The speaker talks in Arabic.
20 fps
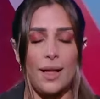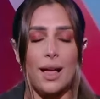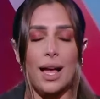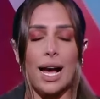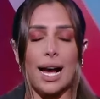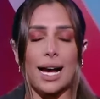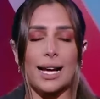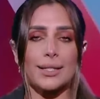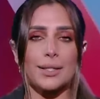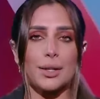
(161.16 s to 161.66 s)

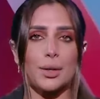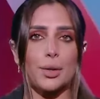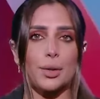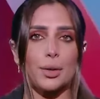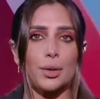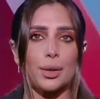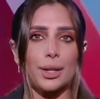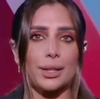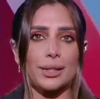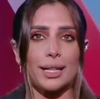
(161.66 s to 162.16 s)
عايز اقول
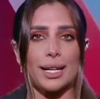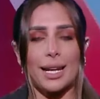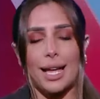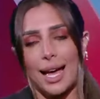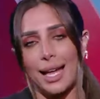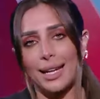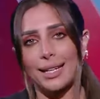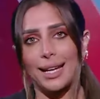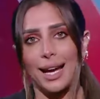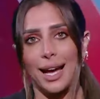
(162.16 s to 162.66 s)
لكم ان
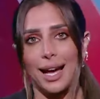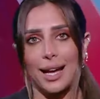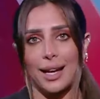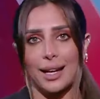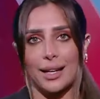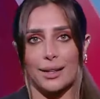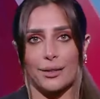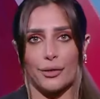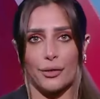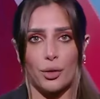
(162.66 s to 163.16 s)
الاهلي
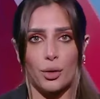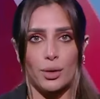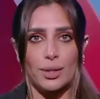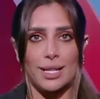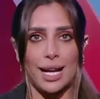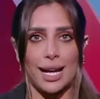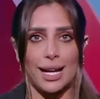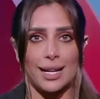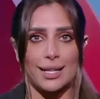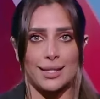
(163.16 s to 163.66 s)
حقق
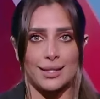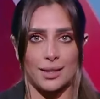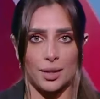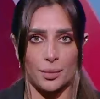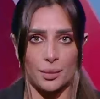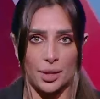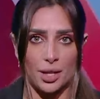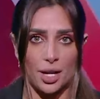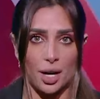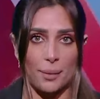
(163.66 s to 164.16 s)
الفوز على
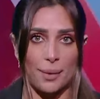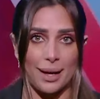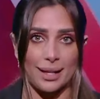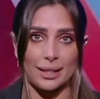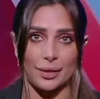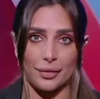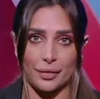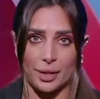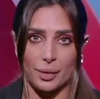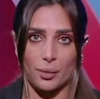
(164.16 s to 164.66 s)
سيراميكا
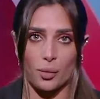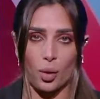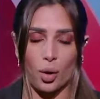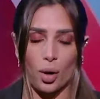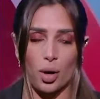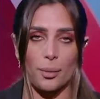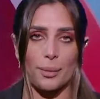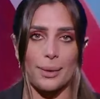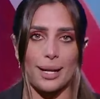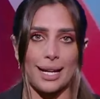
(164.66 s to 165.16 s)
بهدفين
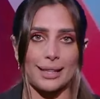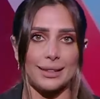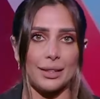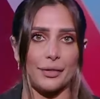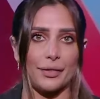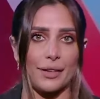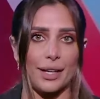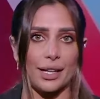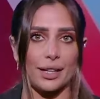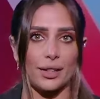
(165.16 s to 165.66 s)
مقابل
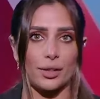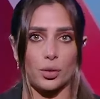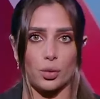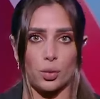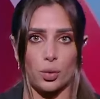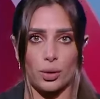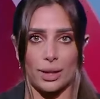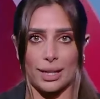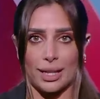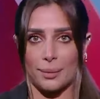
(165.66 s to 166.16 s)
هدف في اخر
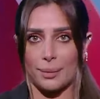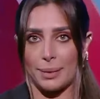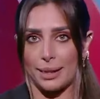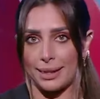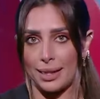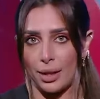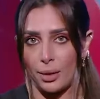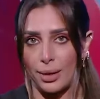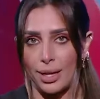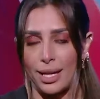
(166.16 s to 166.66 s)
ظهور ليه
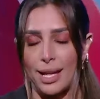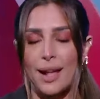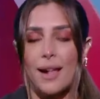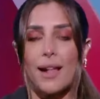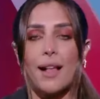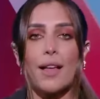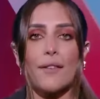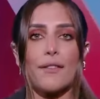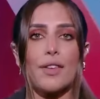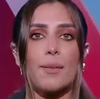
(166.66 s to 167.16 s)
بالدوري
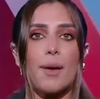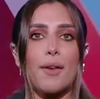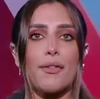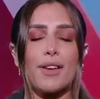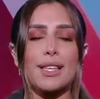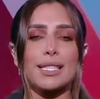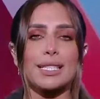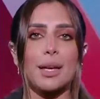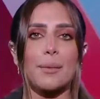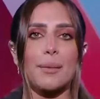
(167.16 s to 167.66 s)
فيما
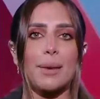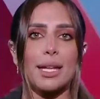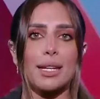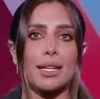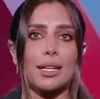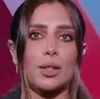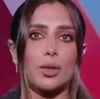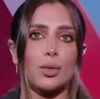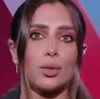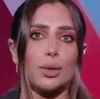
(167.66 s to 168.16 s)
فاز
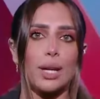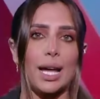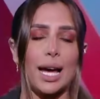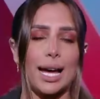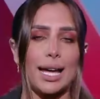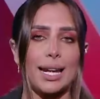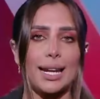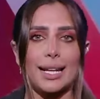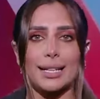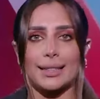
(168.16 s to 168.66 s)
كمان الجونه
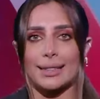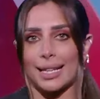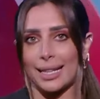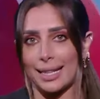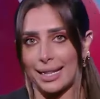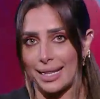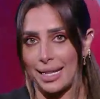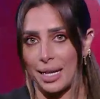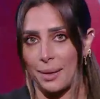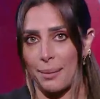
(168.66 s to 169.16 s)
على
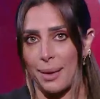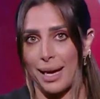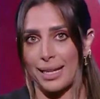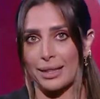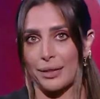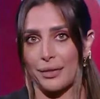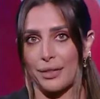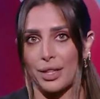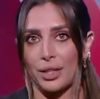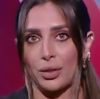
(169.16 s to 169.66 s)
الداخليه
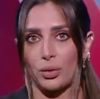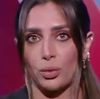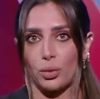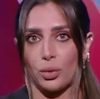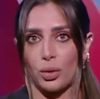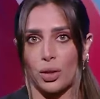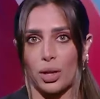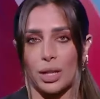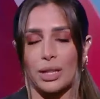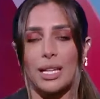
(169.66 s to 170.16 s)
بهدفين
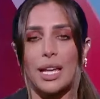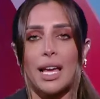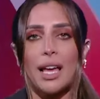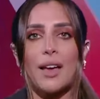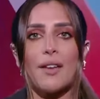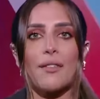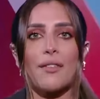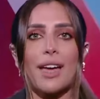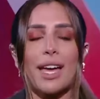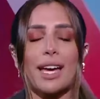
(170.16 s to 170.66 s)
دون رد
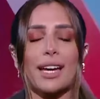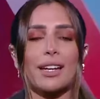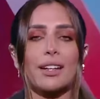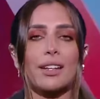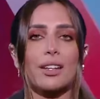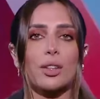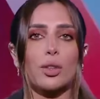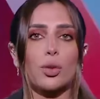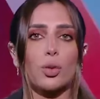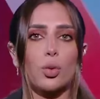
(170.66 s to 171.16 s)
في
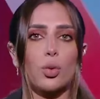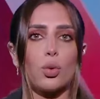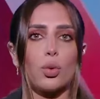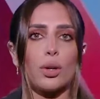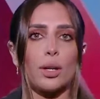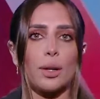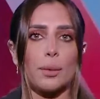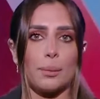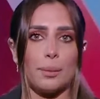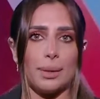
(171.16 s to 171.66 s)
اخر
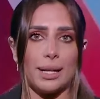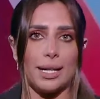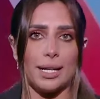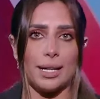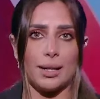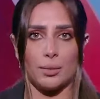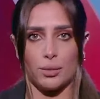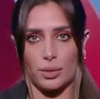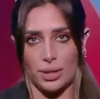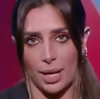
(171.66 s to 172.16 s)
ظهور
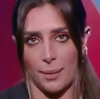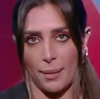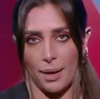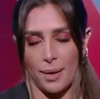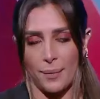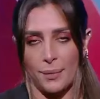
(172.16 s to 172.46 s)
بالمسابقه